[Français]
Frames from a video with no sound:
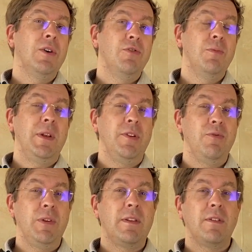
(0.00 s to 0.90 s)

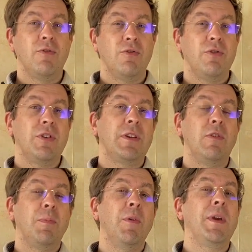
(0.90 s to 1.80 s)
2018, je sortais
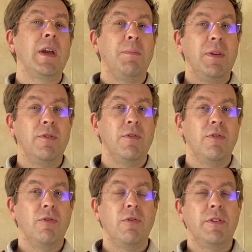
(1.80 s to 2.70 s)
le premier épisode
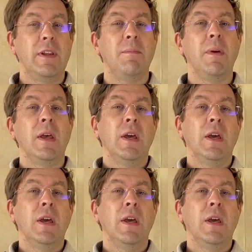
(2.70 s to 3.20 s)
sur le thème